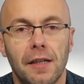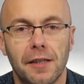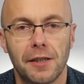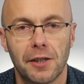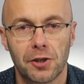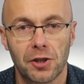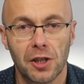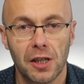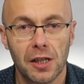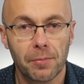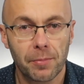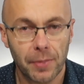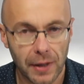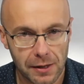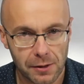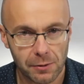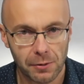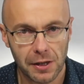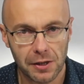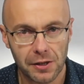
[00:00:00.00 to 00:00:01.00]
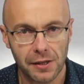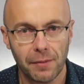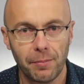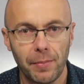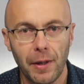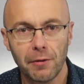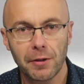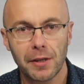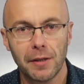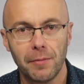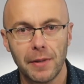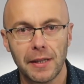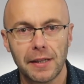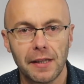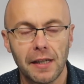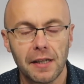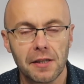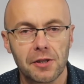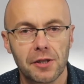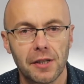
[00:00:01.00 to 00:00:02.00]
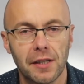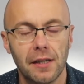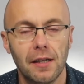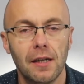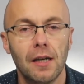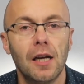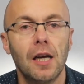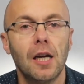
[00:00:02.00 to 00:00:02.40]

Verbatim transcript: Jeżeli pracujesz na pełnym etacie,